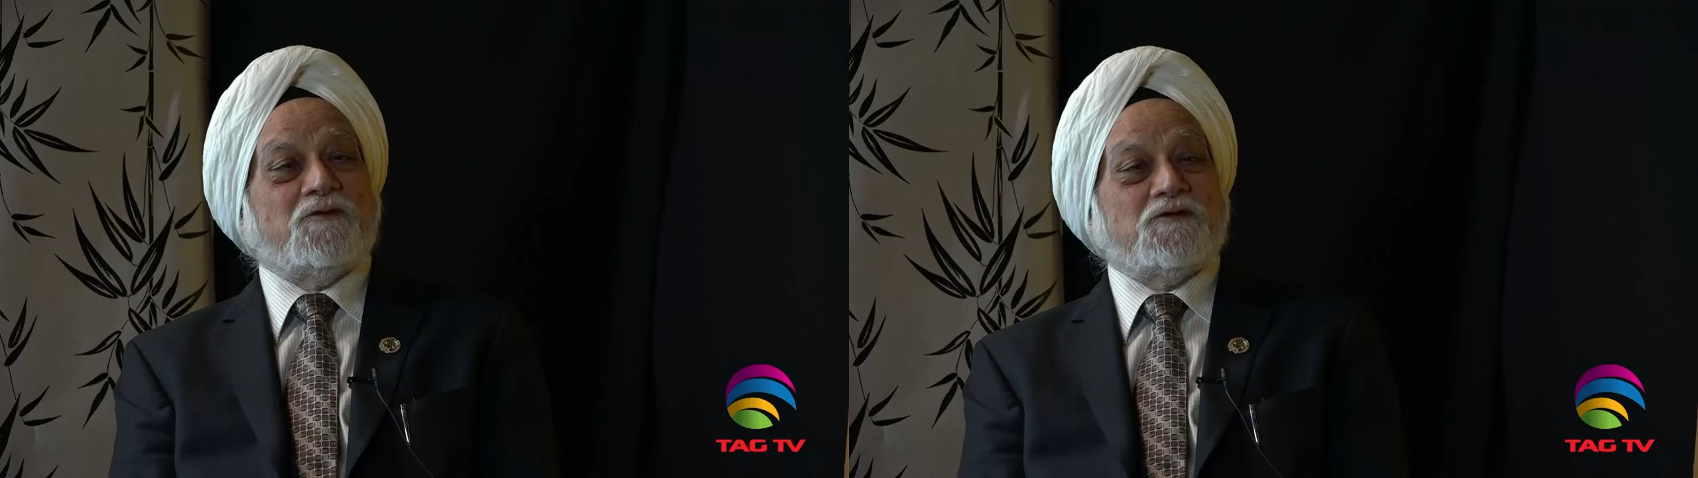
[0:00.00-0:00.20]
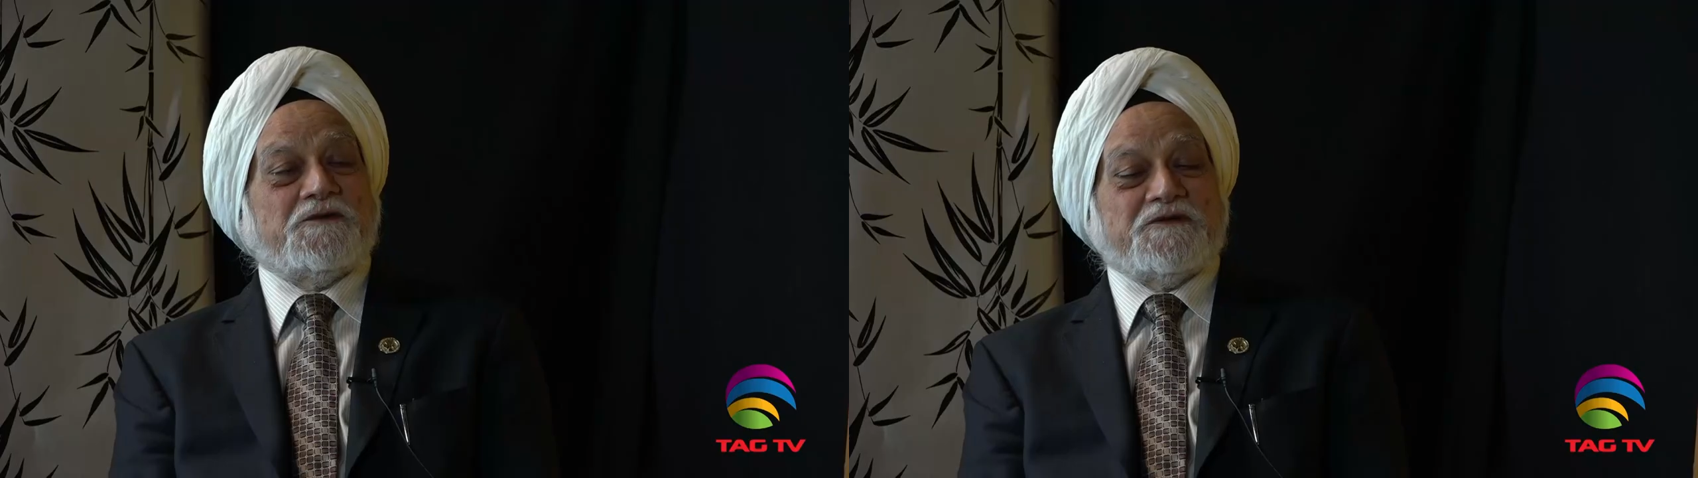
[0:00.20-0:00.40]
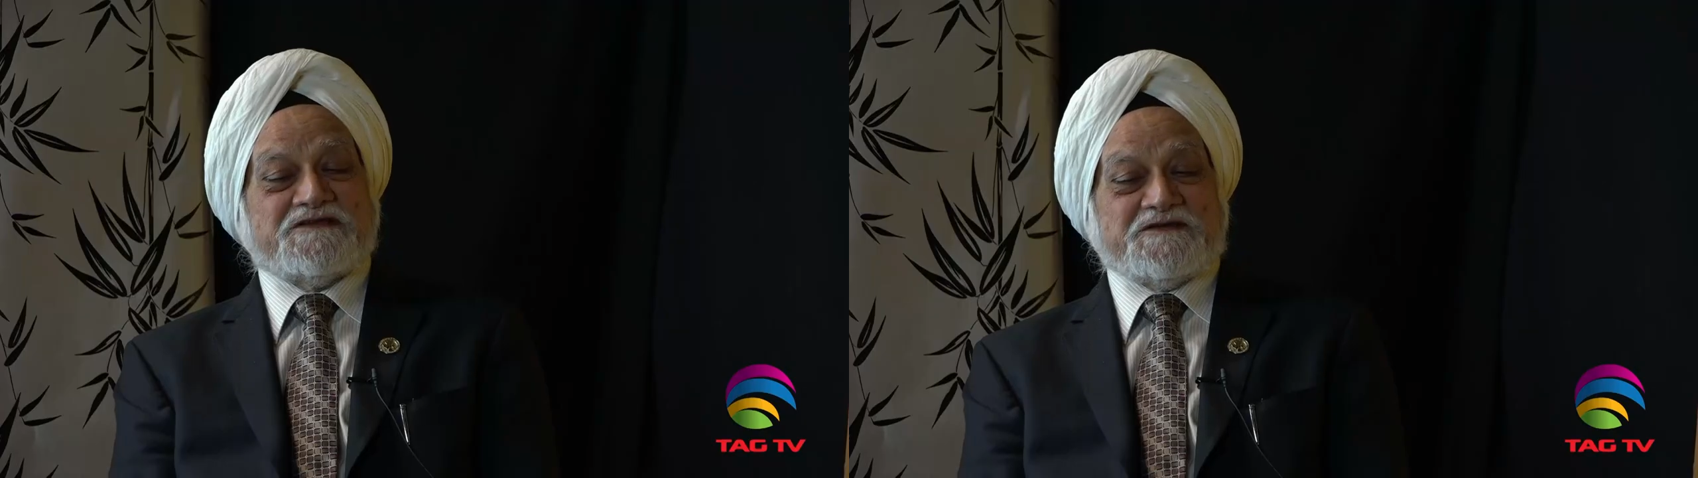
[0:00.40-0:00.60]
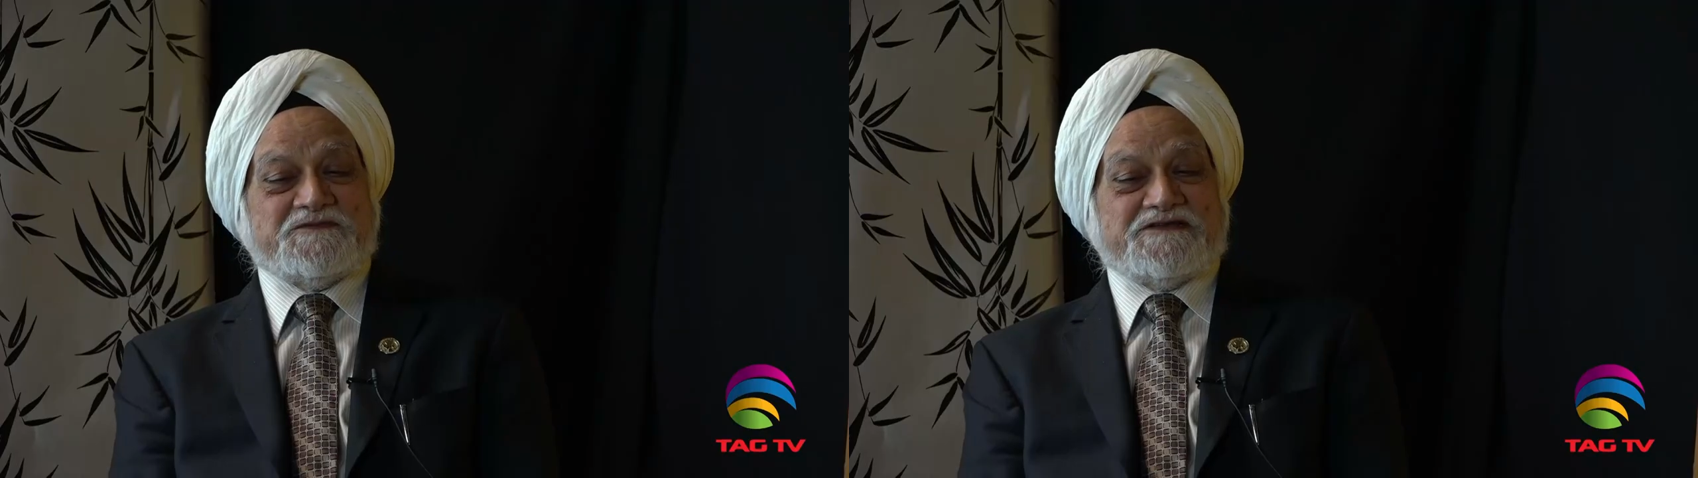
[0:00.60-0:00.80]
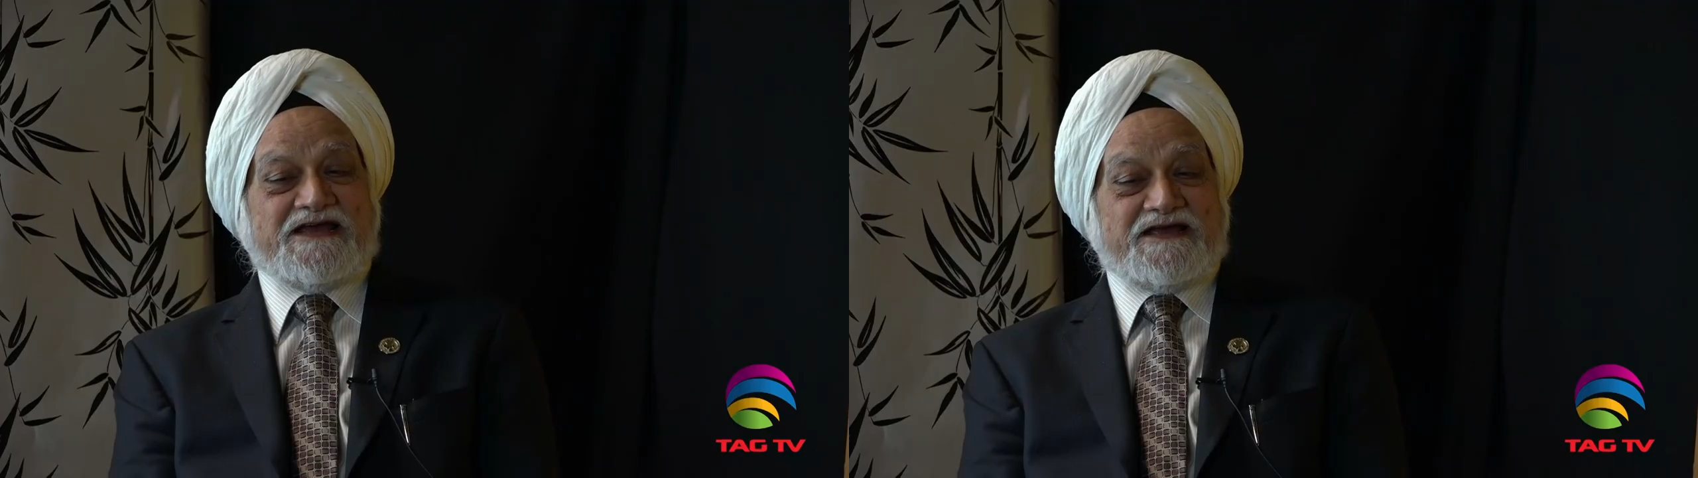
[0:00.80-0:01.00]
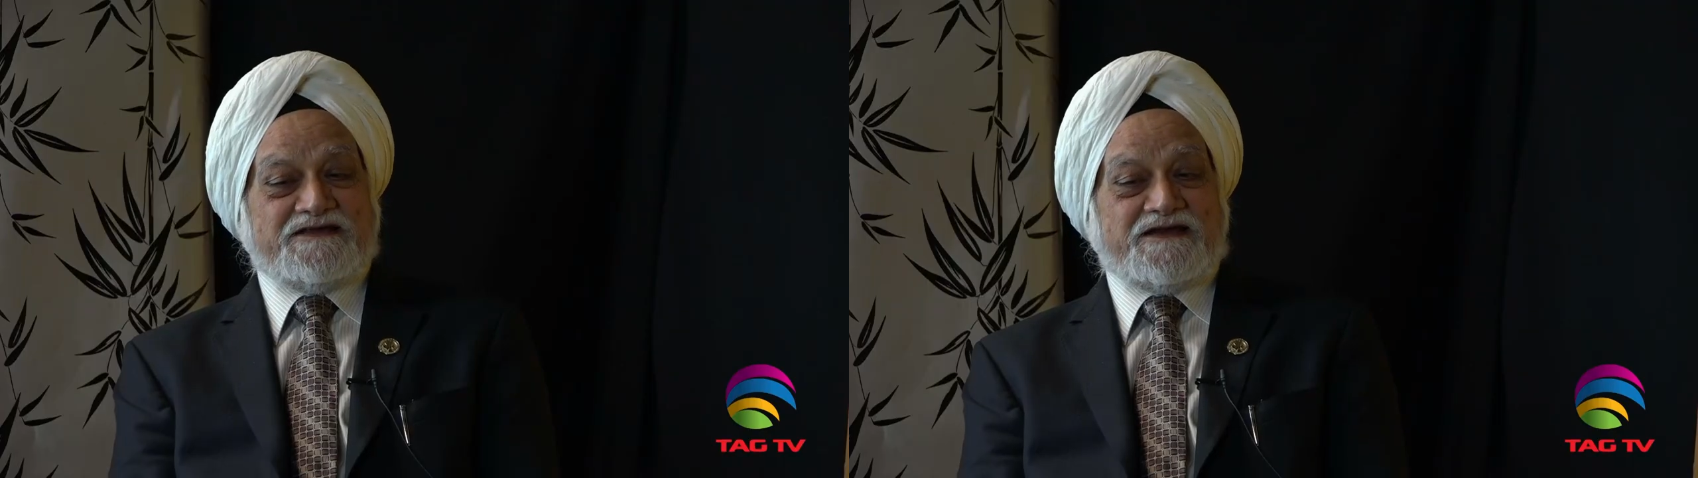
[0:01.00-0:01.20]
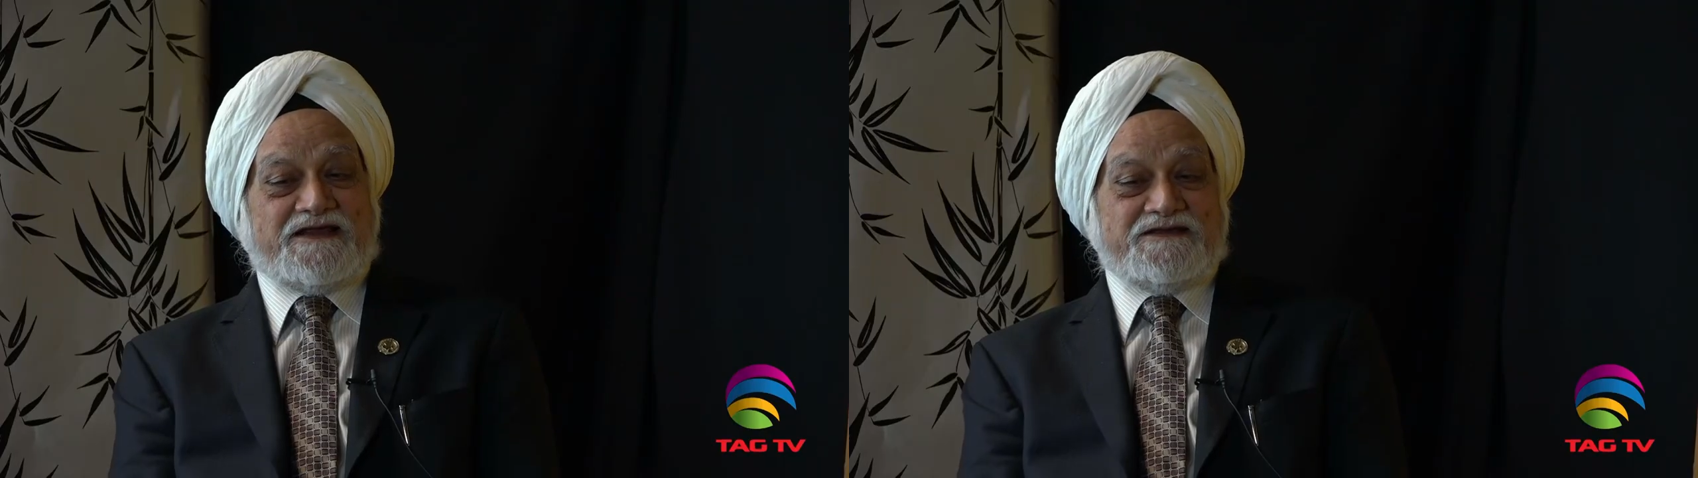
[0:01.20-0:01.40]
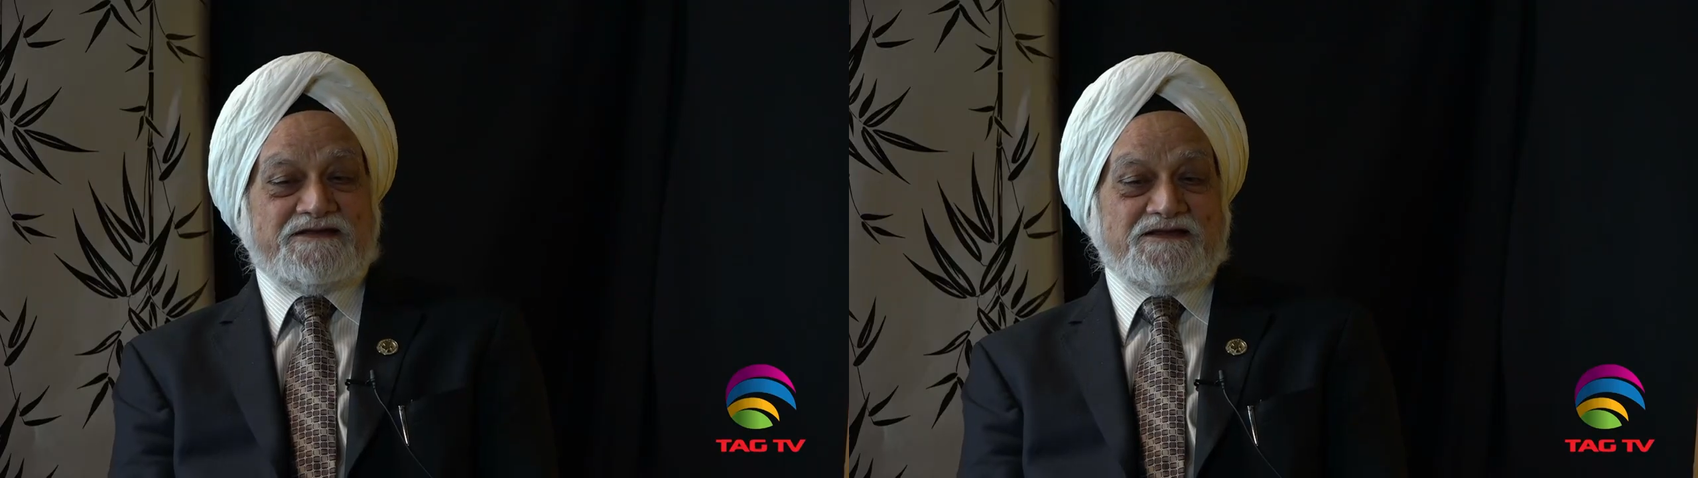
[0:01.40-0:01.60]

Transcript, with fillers: उनकी बदकस्मती है या नहीं